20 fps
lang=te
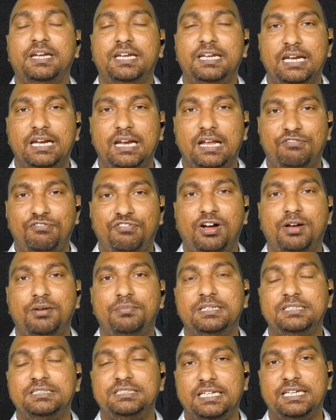వెనీలా
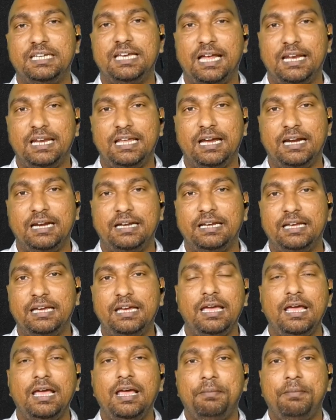ఫార్మింగ్ చేయాలి అంటే